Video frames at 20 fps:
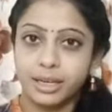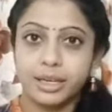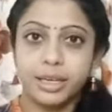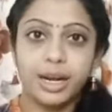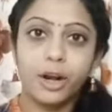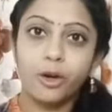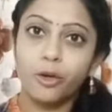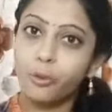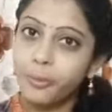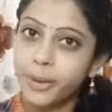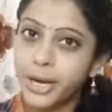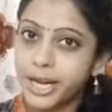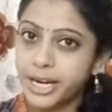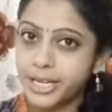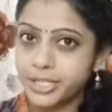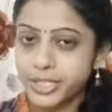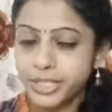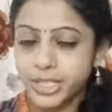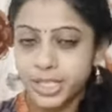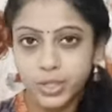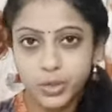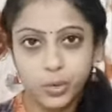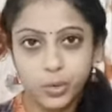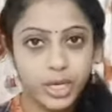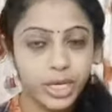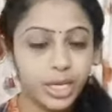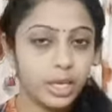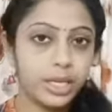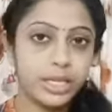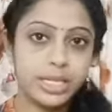లవ్ మ్యారేజ్ చేసుకుని
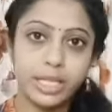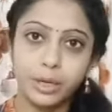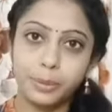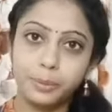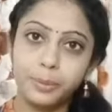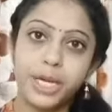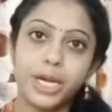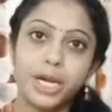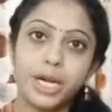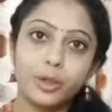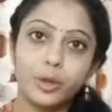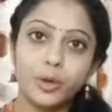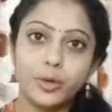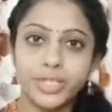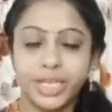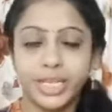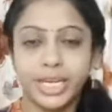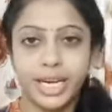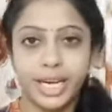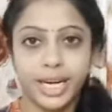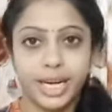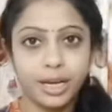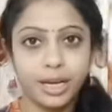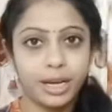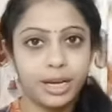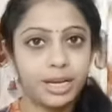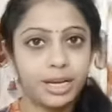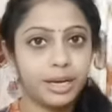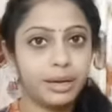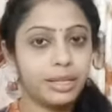ఇద్దరు పిల్లలతో సెటిల్ అయిన
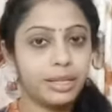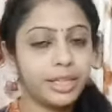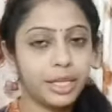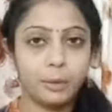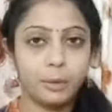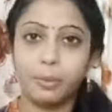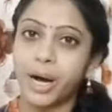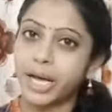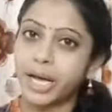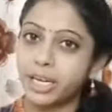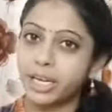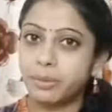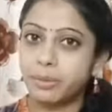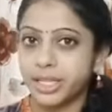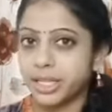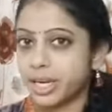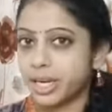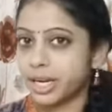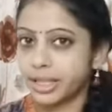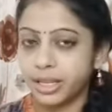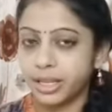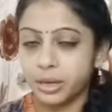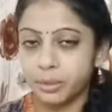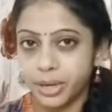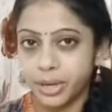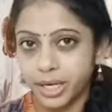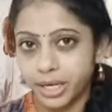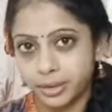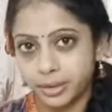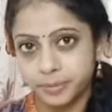ఇద్దరు భార్య భర్తల కథ అనమాట